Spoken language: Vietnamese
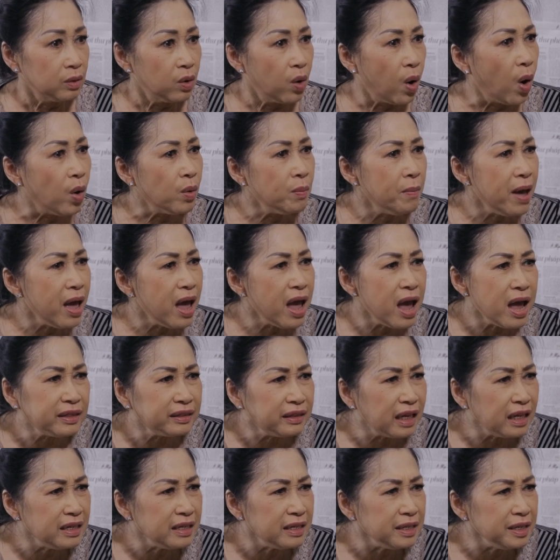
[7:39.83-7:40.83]
Con mê
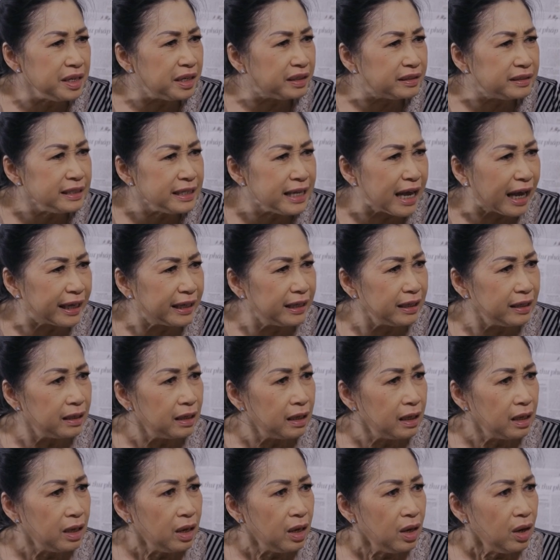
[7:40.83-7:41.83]
tín dữ vậy
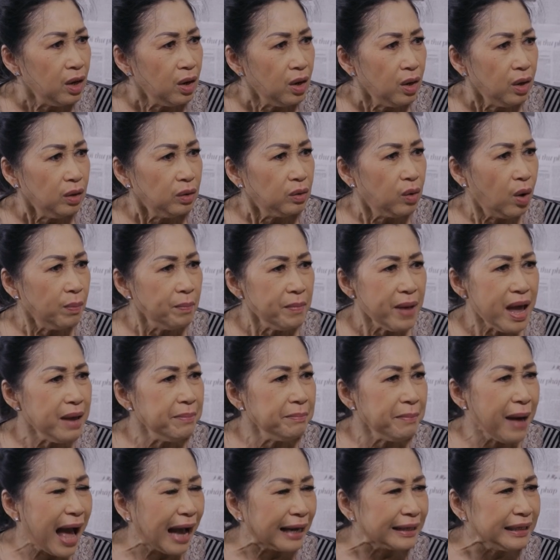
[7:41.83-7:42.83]
Con mê
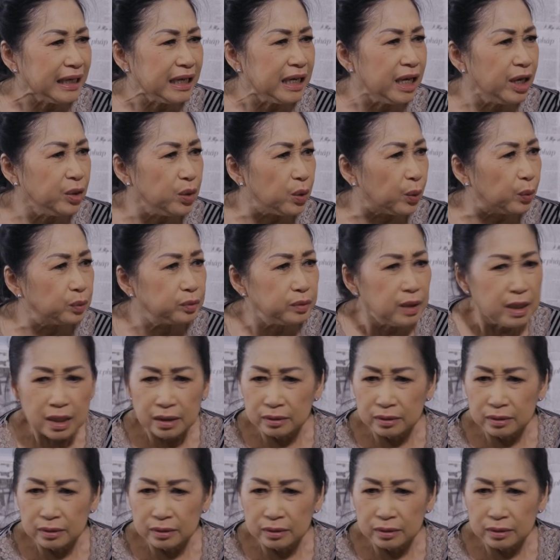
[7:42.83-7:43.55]
man với cái vụ